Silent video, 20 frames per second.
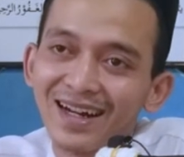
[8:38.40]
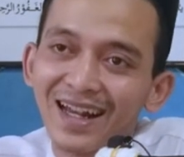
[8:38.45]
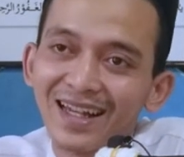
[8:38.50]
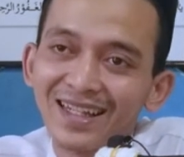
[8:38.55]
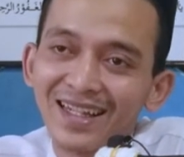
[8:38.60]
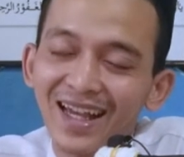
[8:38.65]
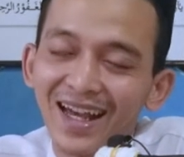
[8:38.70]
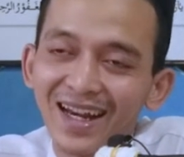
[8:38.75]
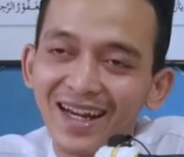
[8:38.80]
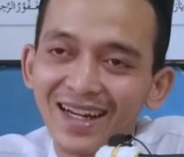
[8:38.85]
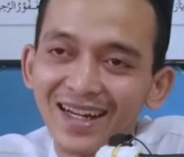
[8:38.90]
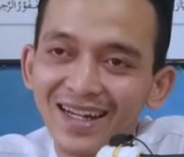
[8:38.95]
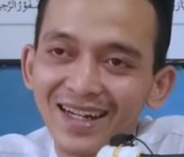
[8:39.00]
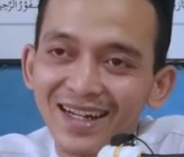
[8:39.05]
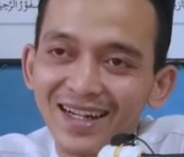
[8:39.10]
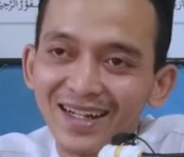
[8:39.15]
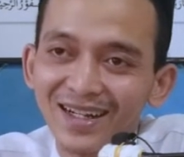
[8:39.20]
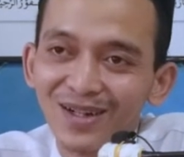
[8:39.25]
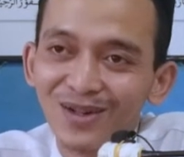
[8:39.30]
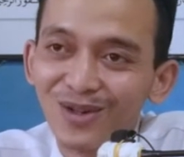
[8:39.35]

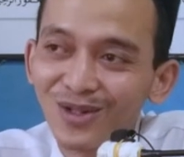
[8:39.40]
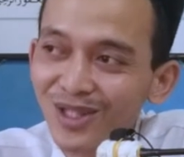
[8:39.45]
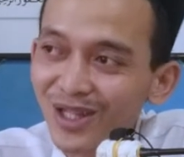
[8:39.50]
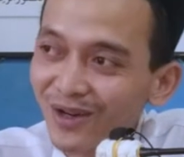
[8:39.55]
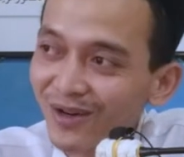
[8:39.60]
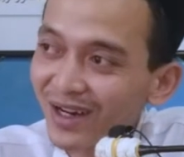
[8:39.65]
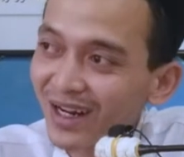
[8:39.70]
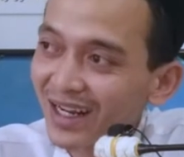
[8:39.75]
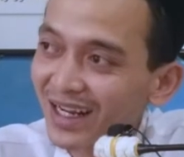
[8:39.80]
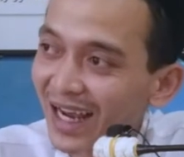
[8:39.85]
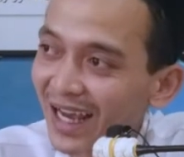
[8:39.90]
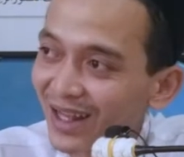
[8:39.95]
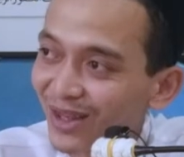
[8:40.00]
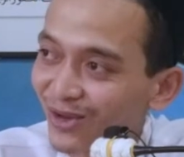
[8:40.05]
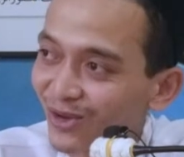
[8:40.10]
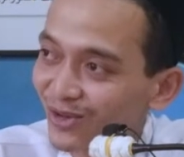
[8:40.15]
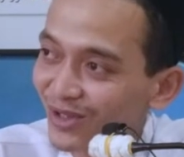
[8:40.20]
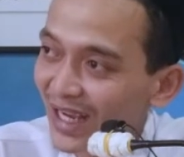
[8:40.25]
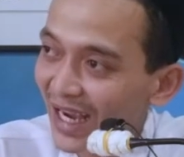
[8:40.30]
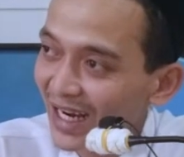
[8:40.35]
kerasan utawa nek gak
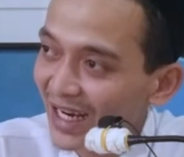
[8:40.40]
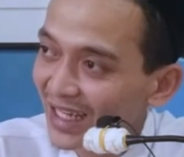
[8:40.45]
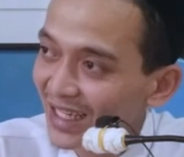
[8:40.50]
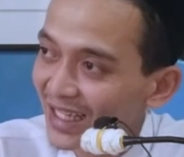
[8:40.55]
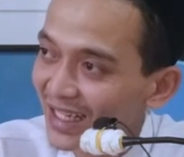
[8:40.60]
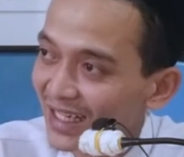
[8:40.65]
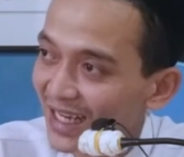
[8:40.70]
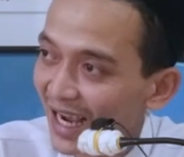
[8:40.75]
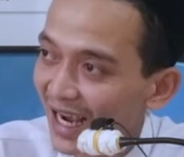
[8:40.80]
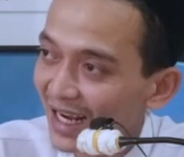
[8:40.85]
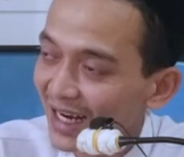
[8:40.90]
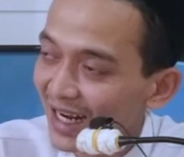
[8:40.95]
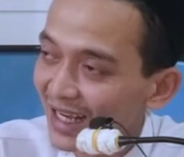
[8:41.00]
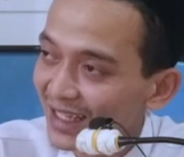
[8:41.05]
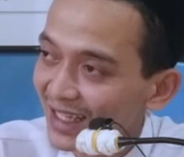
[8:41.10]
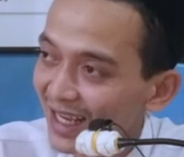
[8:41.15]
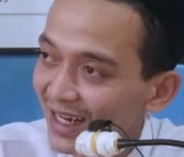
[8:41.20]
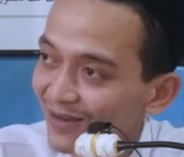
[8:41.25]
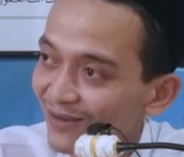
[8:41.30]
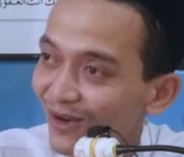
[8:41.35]
dunyane sing gak
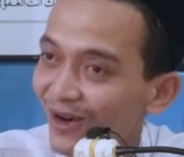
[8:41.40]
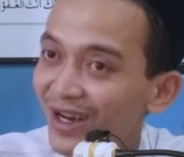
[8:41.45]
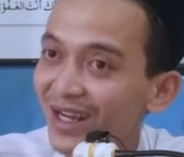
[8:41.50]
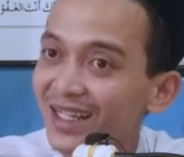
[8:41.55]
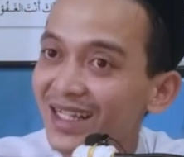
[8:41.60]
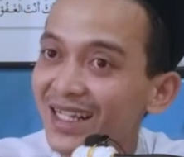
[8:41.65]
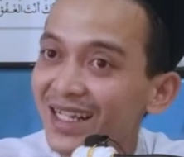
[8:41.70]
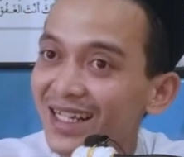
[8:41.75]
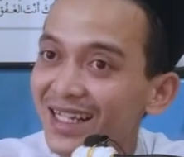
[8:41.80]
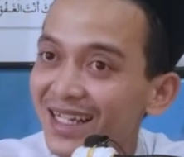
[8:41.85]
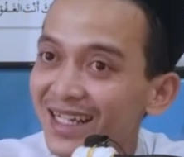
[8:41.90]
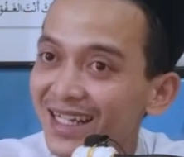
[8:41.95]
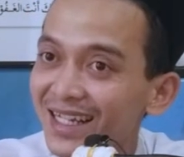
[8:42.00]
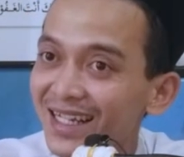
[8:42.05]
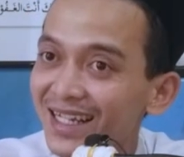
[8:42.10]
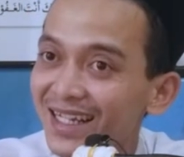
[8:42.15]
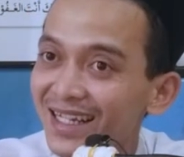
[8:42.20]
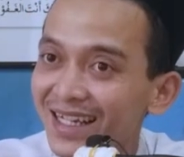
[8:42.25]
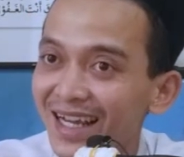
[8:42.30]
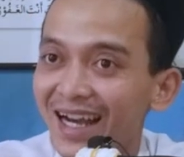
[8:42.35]
kerasan wonge sing
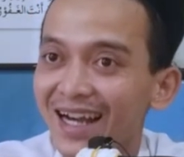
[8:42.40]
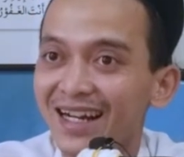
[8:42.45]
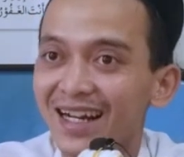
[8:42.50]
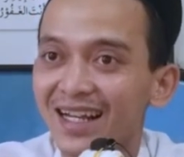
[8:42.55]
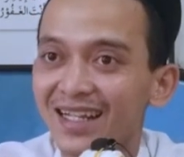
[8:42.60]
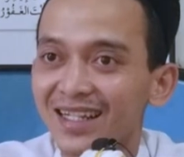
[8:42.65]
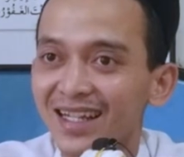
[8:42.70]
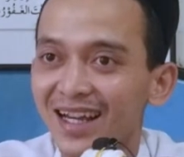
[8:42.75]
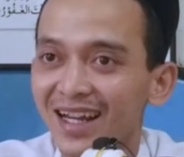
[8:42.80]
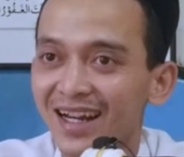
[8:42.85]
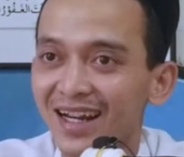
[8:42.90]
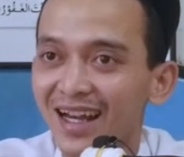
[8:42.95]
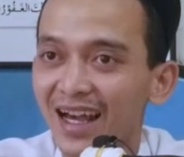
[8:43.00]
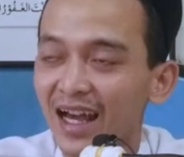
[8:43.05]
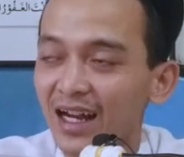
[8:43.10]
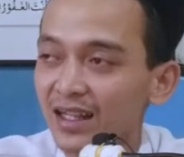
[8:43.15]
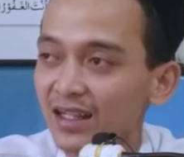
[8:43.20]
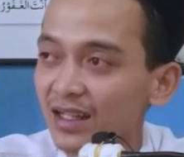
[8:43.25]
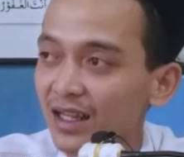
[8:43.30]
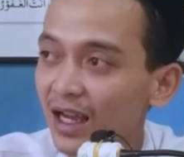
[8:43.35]
gak kerasan
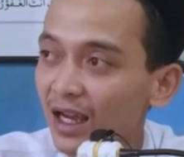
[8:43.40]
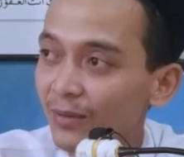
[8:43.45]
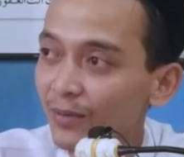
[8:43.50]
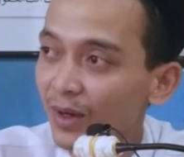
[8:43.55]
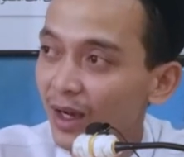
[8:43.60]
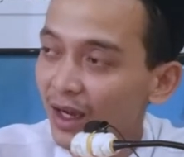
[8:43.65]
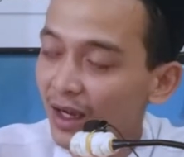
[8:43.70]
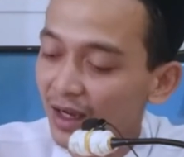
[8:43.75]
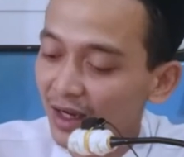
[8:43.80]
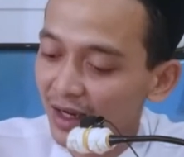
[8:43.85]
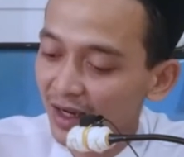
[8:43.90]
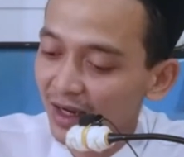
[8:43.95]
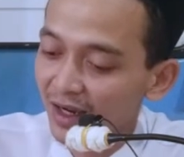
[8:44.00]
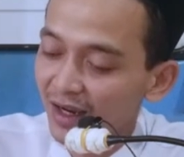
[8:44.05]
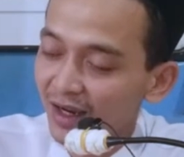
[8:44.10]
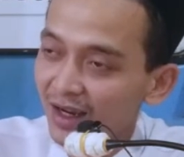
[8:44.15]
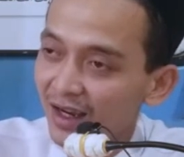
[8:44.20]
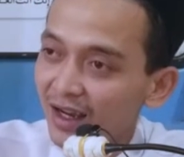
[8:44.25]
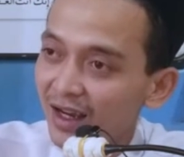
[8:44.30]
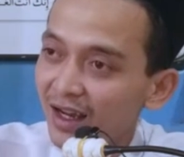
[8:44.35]
artinya apa
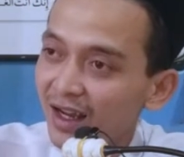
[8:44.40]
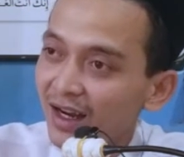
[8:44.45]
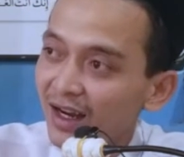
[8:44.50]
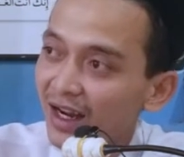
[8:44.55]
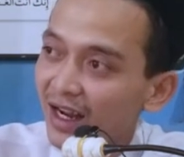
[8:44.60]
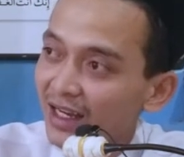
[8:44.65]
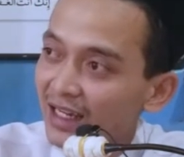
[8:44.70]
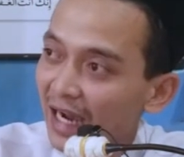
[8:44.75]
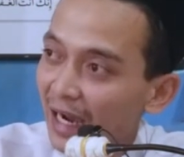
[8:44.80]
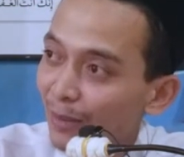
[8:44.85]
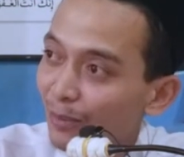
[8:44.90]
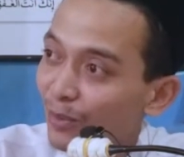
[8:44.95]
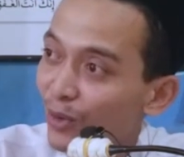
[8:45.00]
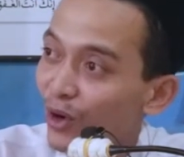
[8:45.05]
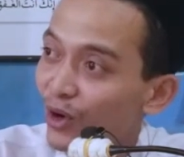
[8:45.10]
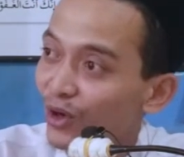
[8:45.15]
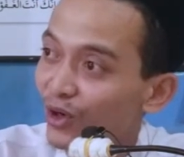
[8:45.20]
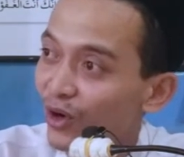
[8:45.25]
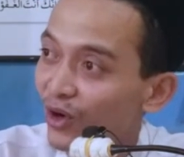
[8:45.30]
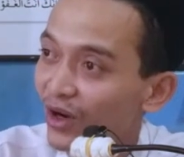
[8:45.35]
nek gak
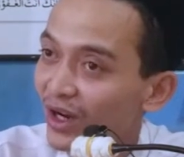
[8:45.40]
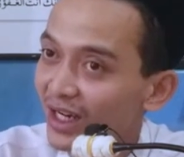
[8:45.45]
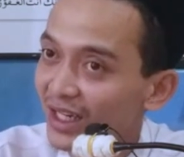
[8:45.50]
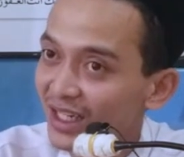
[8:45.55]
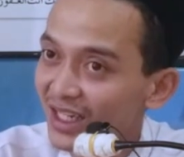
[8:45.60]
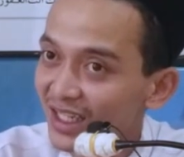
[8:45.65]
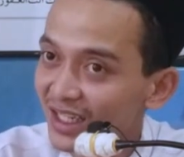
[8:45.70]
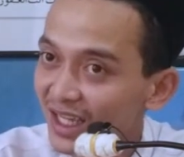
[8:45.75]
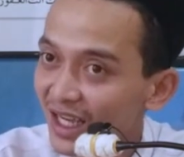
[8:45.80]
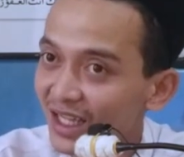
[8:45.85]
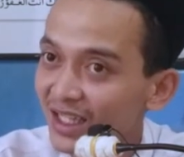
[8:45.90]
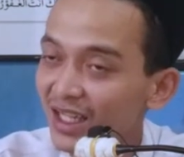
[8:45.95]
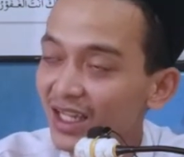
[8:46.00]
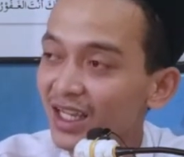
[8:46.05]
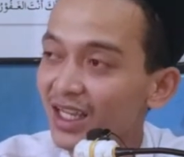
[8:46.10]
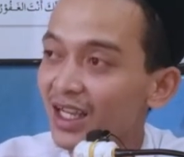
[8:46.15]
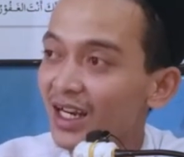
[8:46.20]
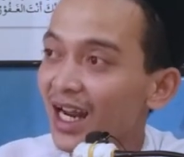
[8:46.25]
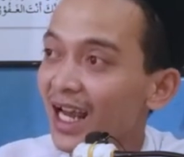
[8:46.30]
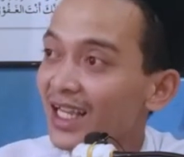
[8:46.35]
bondoe dhisik
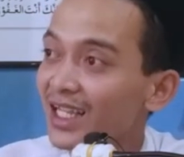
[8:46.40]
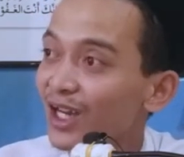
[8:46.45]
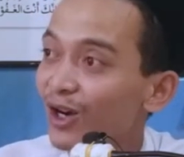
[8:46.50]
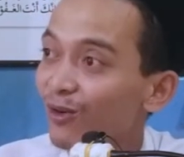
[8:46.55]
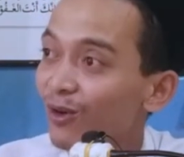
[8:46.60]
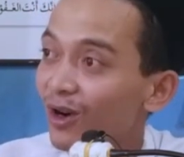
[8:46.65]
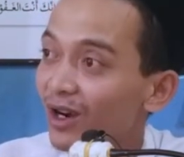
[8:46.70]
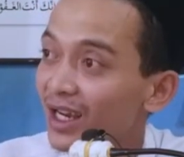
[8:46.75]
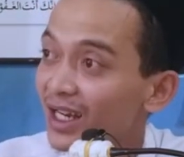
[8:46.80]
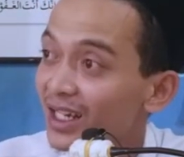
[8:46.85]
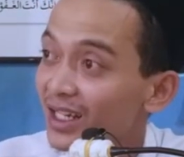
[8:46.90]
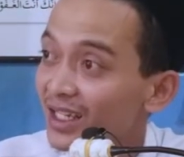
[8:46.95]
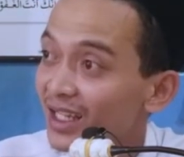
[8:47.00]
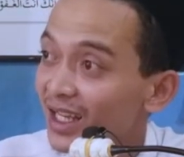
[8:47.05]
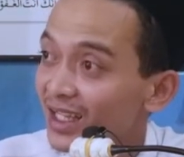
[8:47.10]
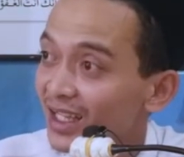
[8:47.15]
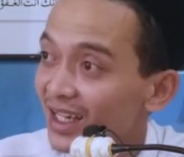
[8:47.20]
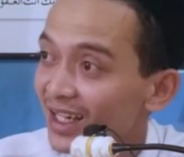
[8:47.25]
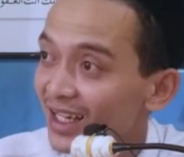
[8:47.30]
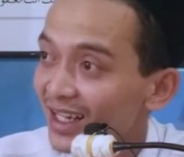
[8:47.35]
sing ilang ya wonge
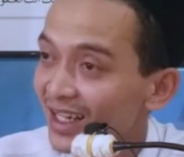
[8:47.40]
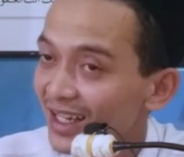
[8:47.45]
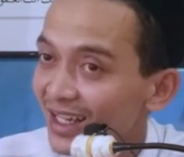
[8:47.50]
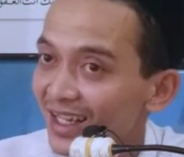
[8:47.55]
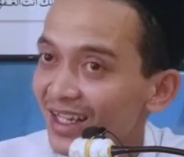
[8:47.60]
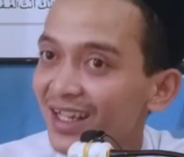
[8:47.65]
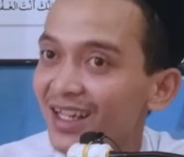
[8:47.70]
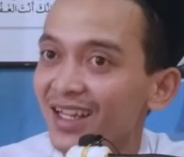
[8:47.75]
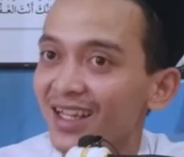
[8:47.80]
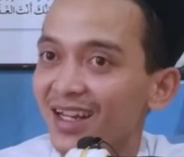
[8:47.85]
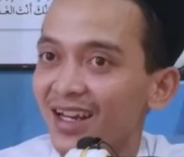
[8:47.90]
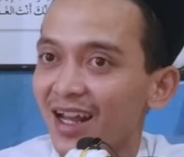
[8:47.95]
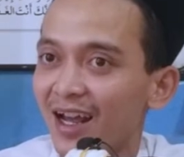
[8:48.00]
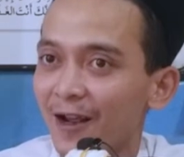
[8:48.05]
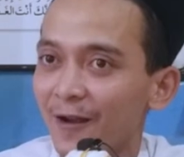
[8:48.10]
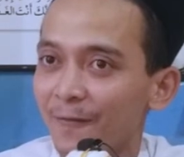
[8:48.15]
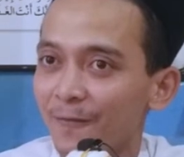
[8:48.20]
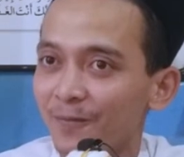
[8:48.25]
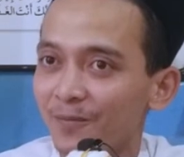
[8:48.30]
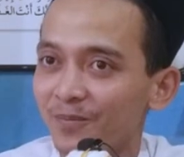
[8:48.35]
dhisik sing
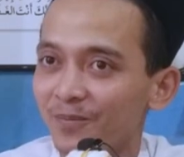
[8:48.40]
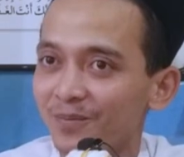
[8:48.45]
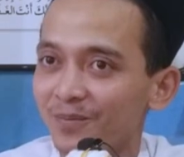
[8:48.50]
ilang